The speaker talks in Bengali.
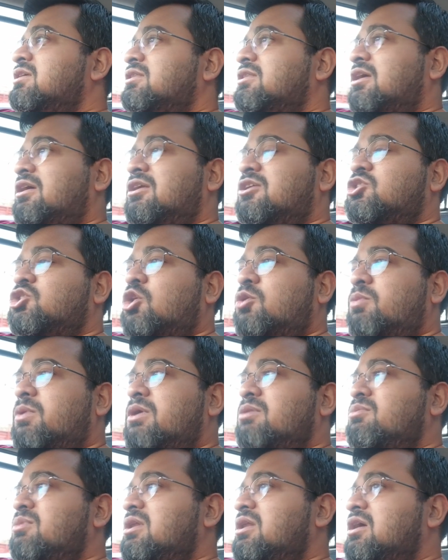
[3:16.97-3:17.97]
তারা
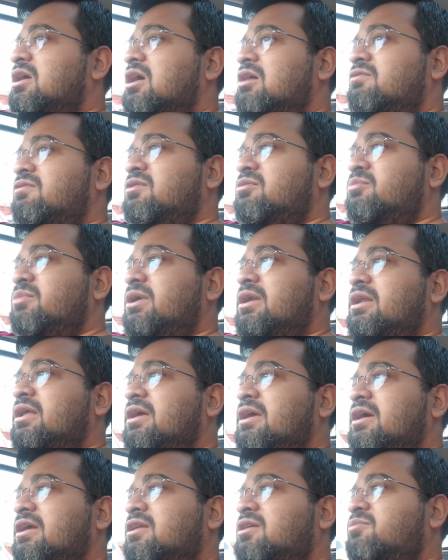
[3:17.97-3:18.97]
সবাই মিলে
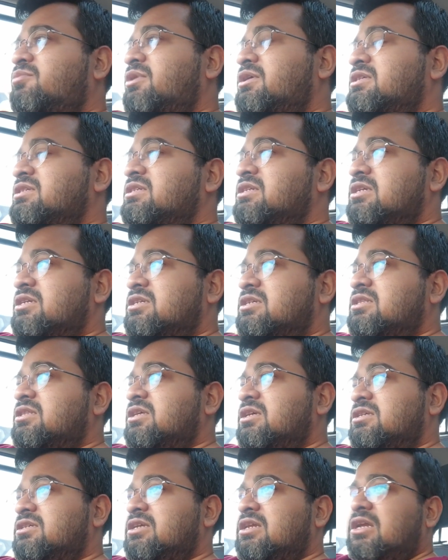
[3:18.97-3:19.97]
গভর্নমেন্টকে একটা প্রেজেন্টেশন
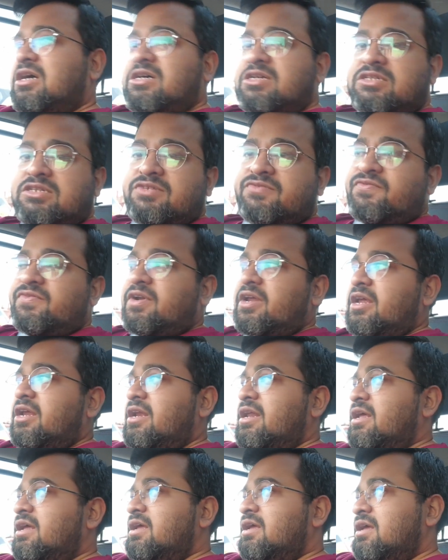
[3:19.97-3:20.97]
দিয়েছে লাস্ট
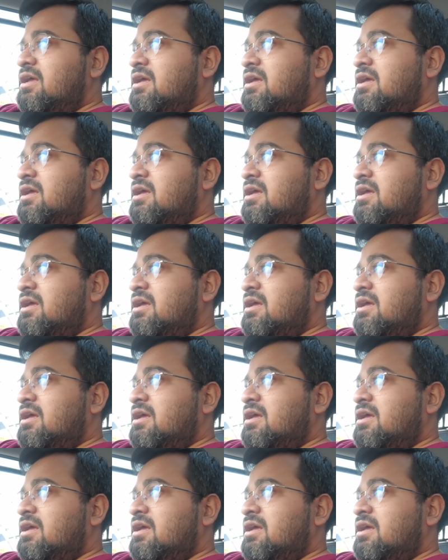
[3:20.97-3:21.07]
ফ্রাইডে